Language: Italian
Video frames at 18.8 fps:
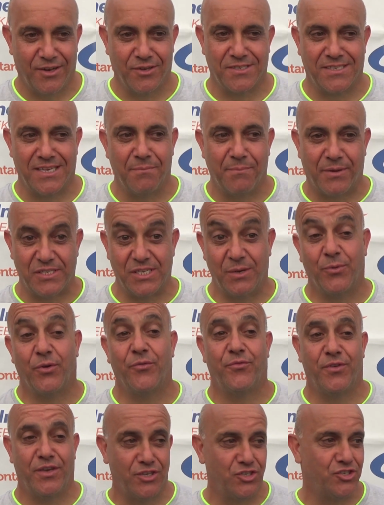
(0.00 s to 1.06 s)
non sempre si può
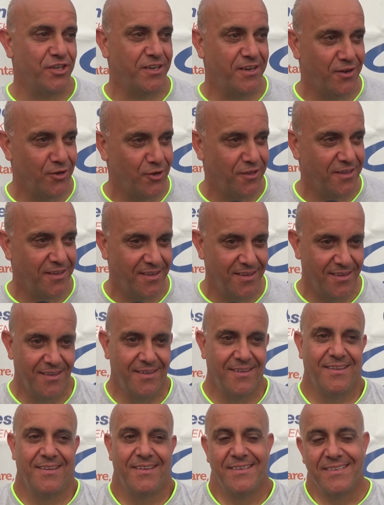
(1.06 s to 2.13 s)
vincere, noi
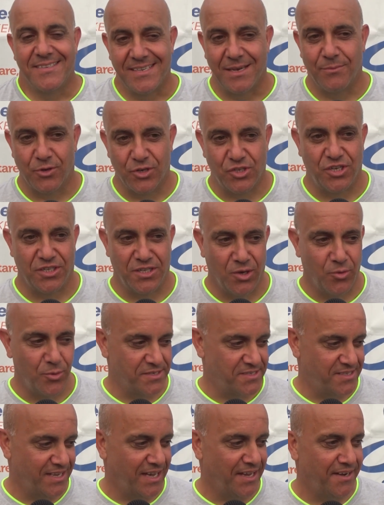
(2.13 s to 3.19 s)
siamo riusciti in
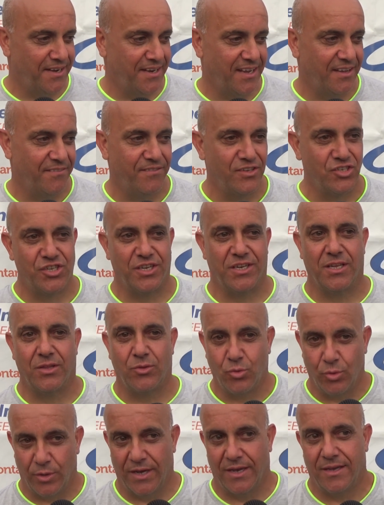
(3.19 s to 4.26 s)
questi anni a vincere
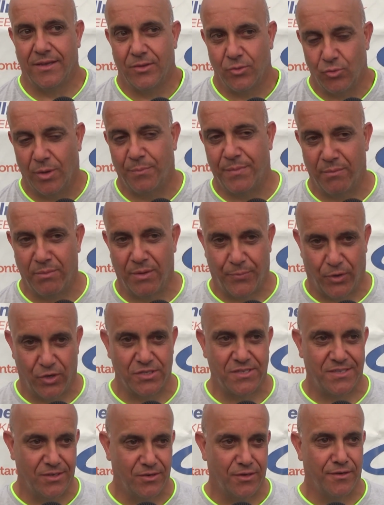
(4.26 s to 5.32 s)
due, due primi
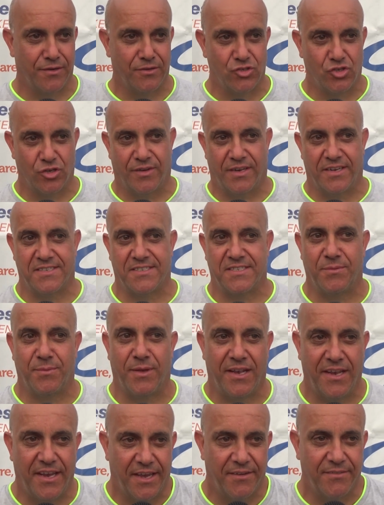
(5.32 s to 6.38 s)
posti con giovanissimi
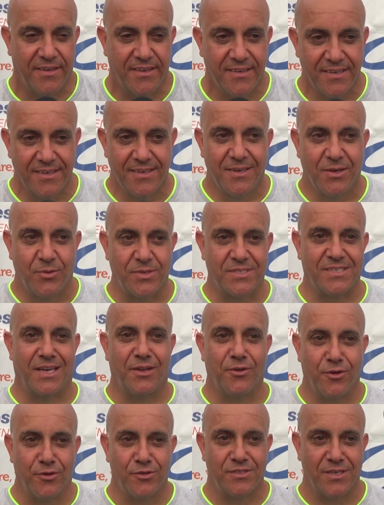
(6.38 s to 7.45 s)
allievi,
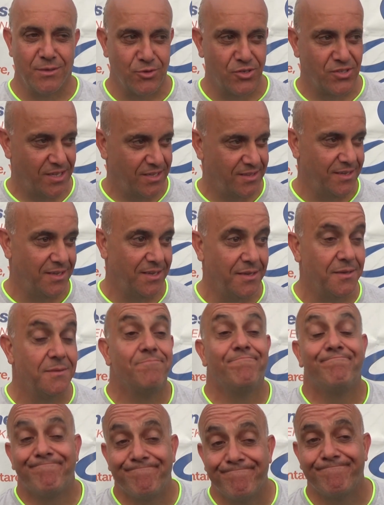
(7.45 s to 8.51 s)
quest'anno non siamo stati
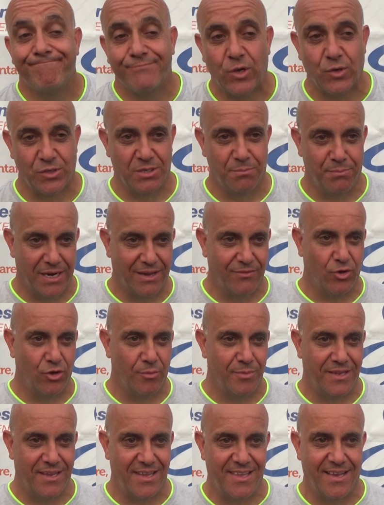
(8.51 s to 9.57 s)
così bravi
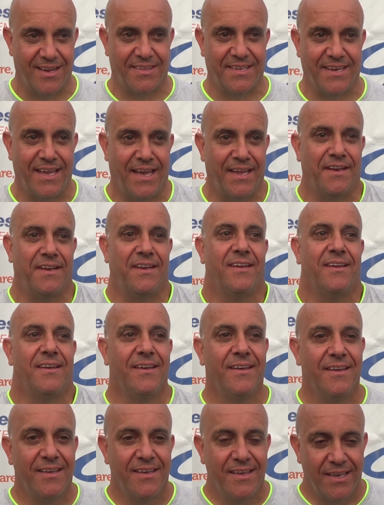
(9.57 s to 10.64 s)
come negli altri anni
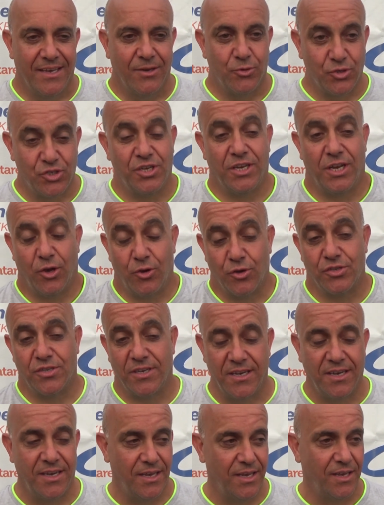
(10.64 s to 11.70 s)
uscire
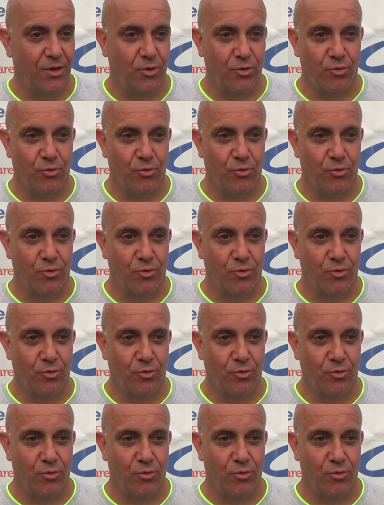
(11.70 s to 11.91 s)
così